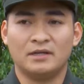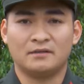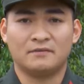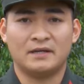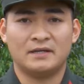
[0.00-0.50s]

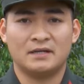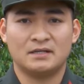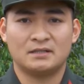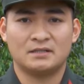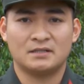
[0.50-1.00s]
luyện phải
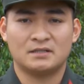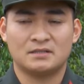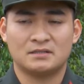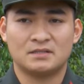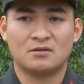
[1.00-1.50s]
ờ,
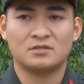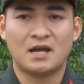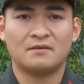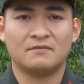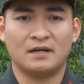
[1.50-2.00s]
sâu
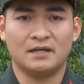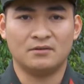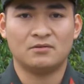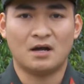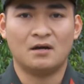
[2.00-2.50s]
sát và
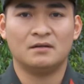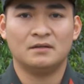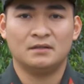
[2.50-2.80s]
hiểu rõ